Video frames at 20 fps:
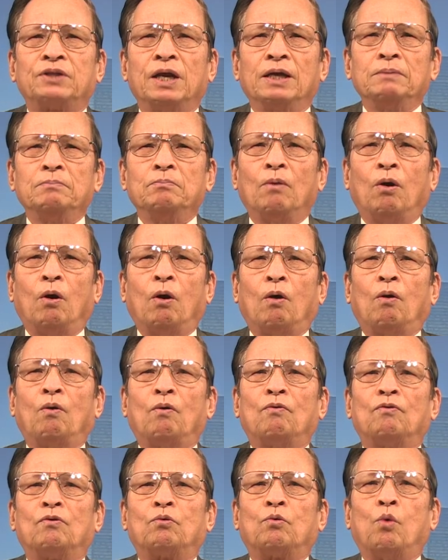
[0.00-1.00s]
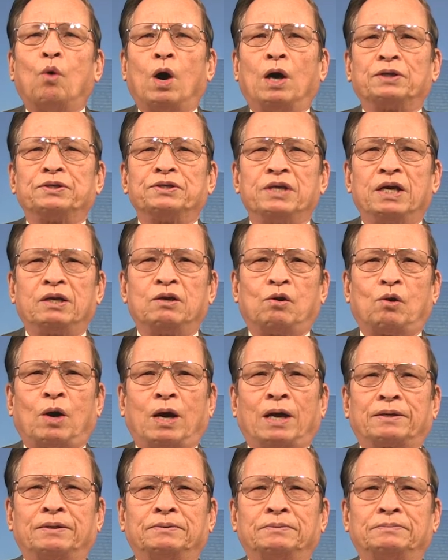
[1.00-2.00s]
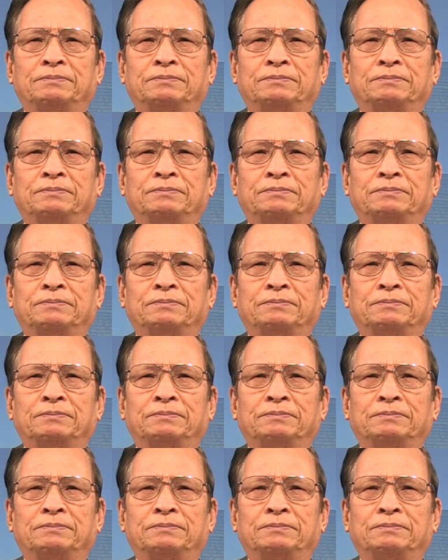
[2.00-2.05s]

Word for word: tiến bộ của nhân loại.